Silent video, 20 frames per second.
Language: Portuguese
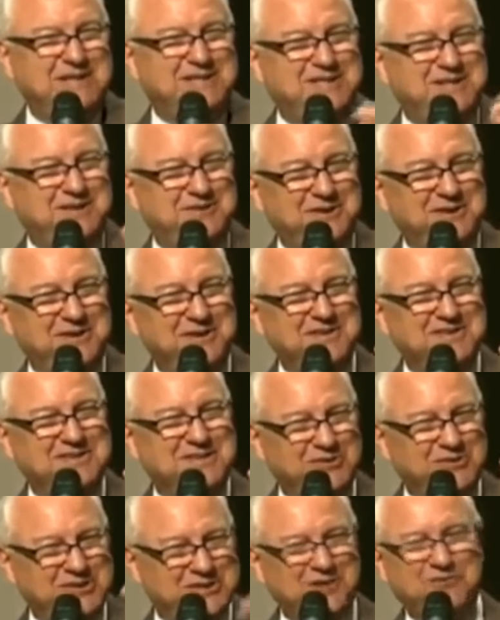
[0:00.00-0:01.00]
Mas se,
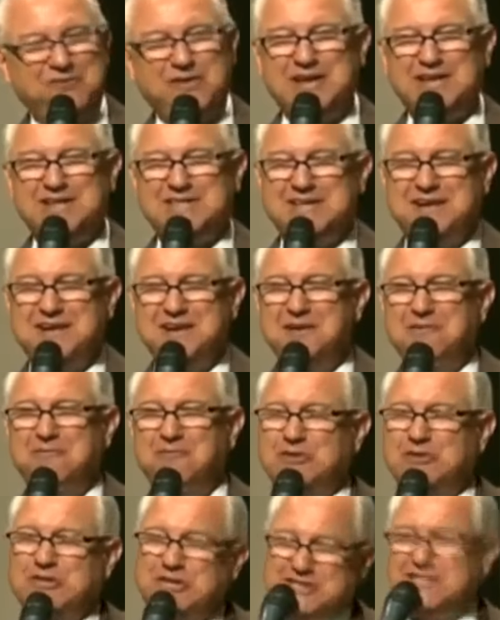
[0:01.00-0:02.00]
se você
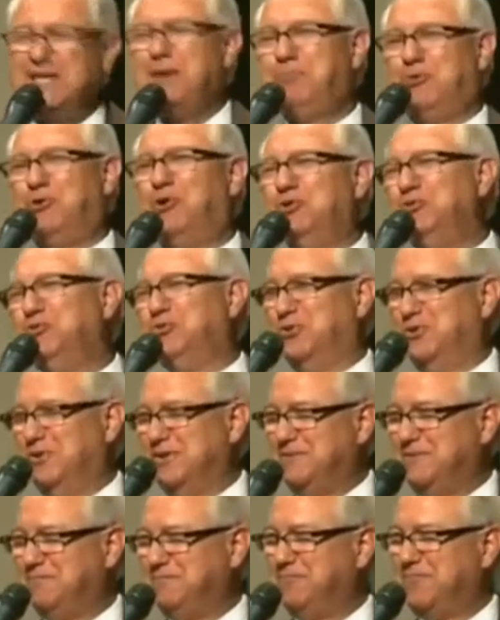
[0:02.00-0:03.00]
falecer, você está
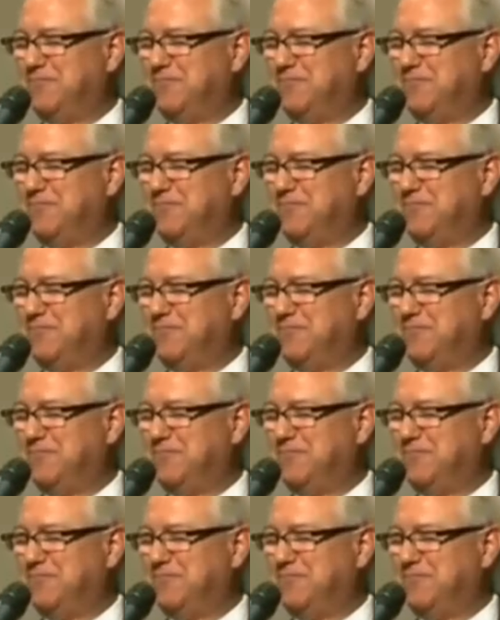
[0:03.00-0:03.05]
pronto,